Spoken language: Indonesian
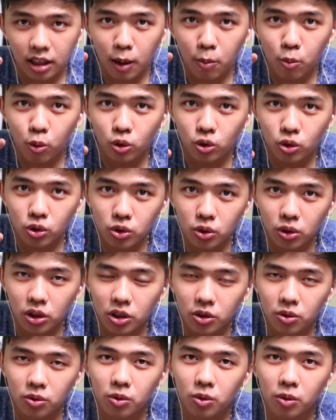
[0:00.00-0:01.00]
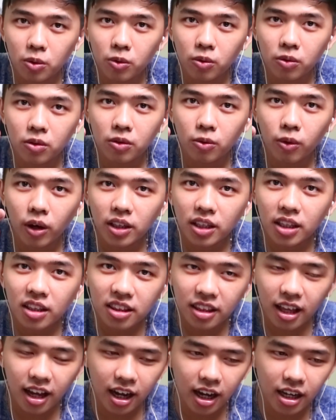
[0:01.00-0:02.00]
yang muncul itu
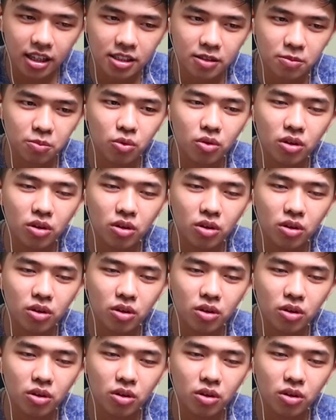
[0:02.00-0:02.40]
wanita guys,